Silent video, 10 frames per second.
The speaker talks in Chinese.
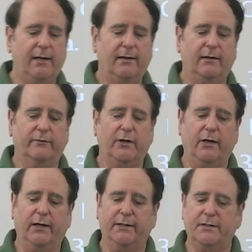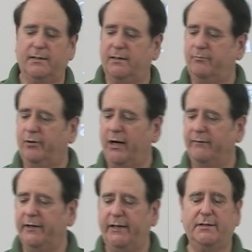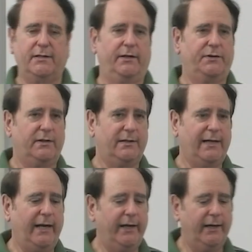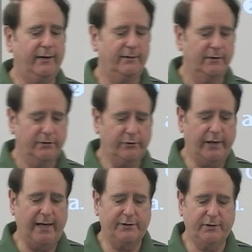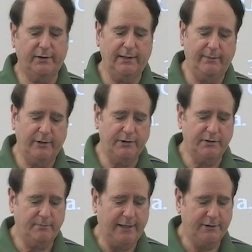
上帝对受造物的维持和护理的工作，我们可